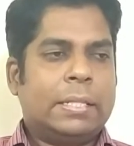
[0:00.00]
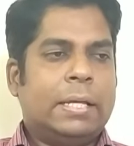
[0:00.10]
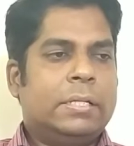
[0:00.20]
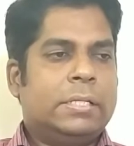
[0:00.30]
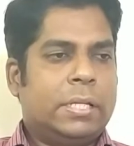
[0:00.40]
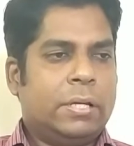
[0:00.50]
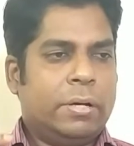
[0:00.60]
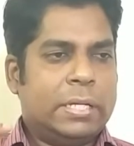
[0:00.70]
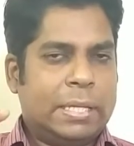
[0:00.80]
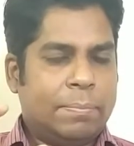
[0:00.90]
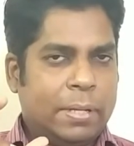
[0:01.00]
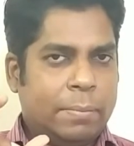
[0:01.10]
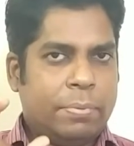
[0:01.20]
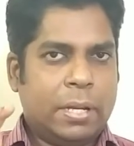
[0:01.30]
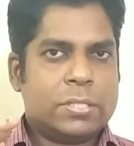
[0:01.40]
তাদের যেটা হয় যে আপনার
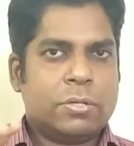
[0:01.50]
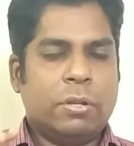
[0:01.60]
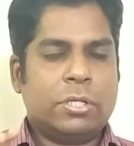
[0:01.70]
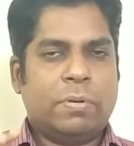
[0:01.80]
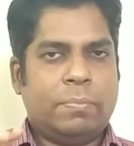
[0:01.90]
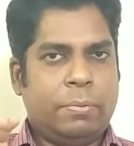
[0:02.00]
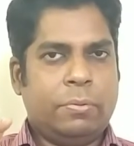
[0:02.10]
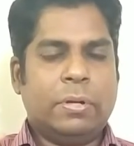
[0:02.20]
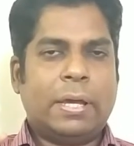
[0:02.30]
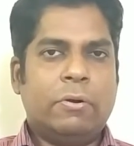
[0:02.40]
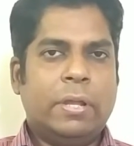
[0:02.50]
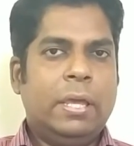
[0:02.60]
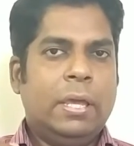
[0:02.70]
ব্রেস্ট অনেক সময় বিভিন্ন কারণে